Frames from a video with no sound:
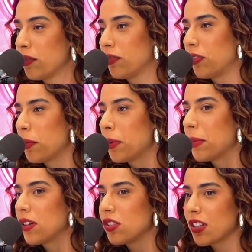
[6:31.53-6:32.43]
Foi o
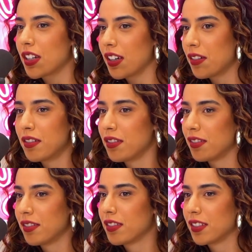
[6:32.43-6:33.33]
primeiro dia que eu
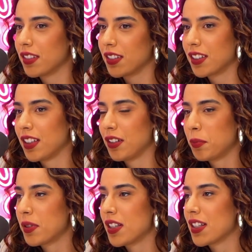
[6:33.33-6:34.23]
que não
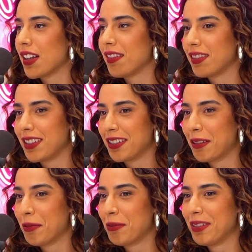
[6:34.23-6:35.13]
precisava de eu
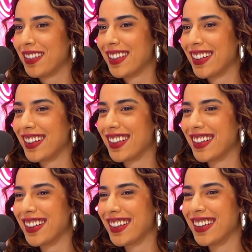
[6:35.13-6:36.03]
ter bebido. É
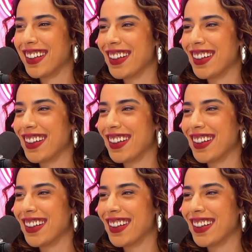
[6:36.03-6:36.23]
Nossa.